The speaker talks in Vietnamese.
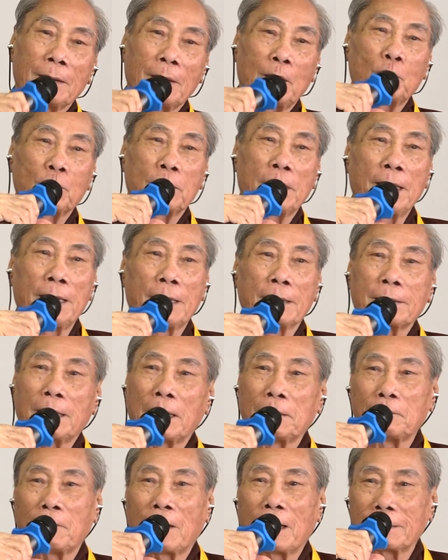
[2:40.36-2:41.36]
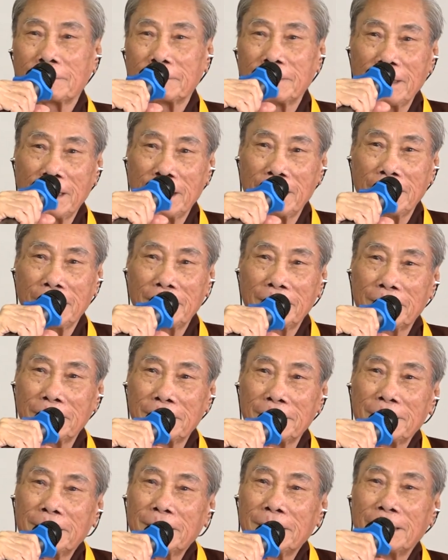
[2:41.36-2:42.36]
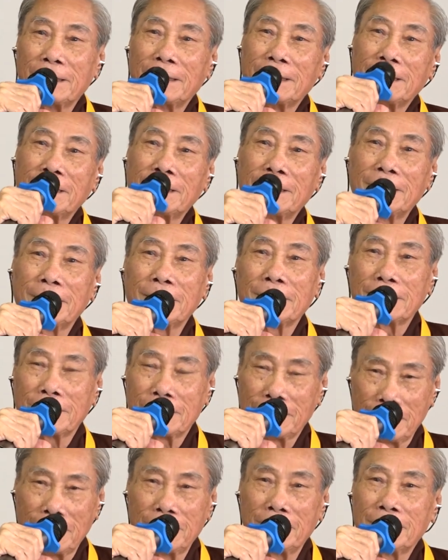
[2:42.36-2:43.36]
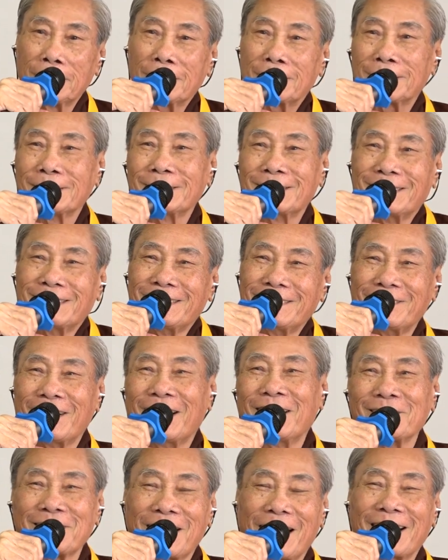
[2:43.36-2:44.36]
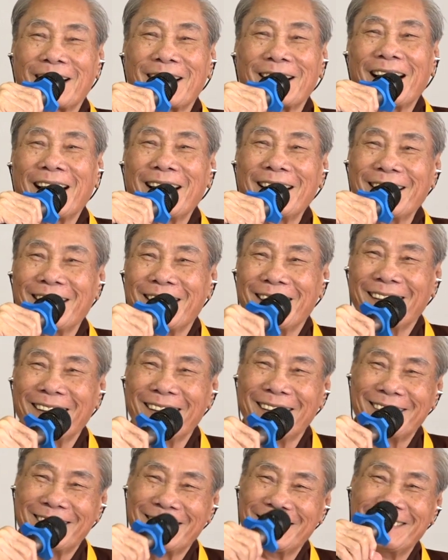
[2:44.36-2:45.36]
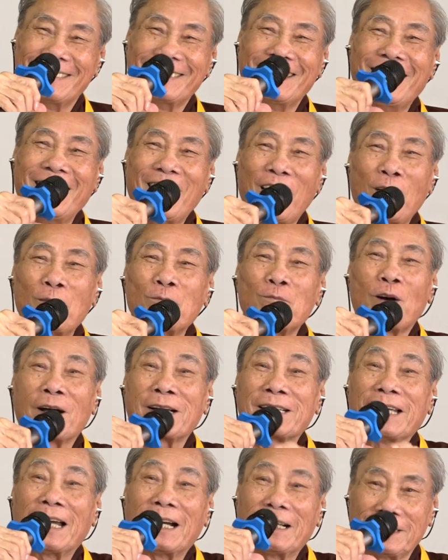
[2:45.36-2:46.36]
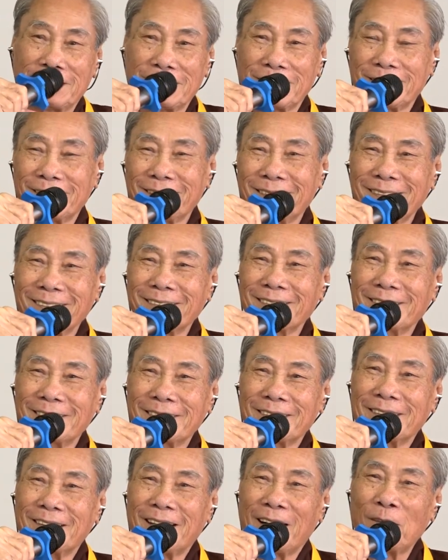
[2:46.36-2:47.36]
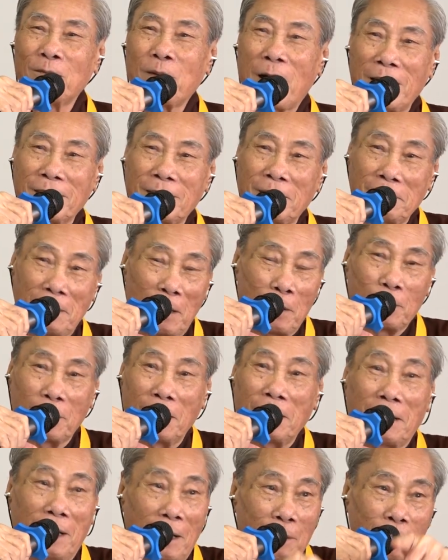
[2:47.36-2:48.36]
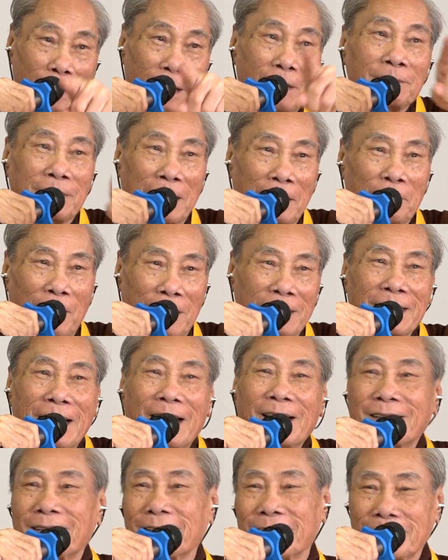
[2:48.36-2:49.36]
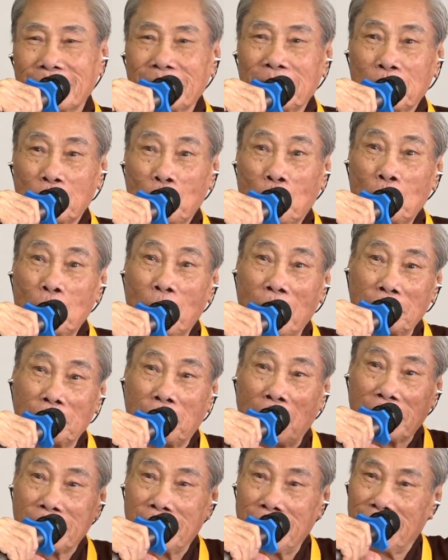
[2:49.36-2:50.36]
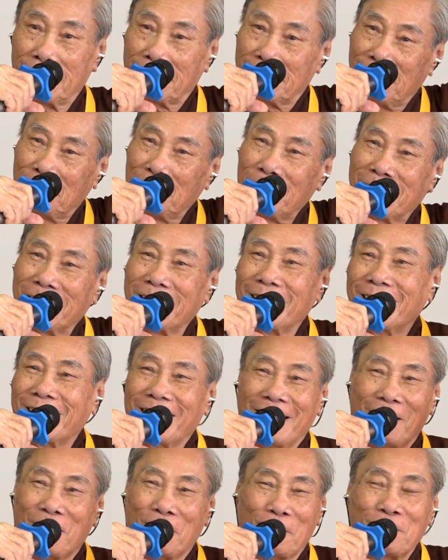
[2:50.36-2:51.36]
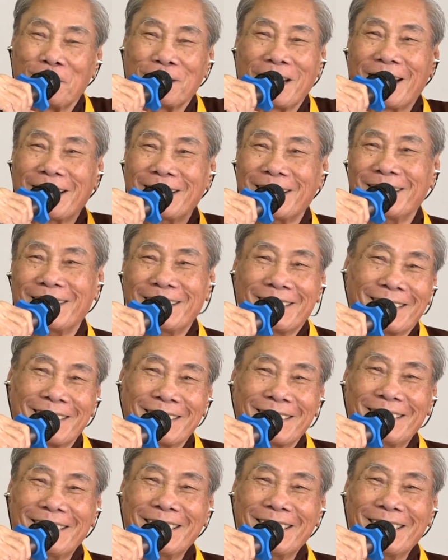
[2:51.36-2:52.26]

Ngồi thiền thành Phật cái gì? Được, mà ông Phật ở đây, ông Phật nhân. Ông Phật nó ngồi đó, ông, ông thành Phật nhân đó. Còn Phật, Phật thiệt nó bên kia, ông thành được.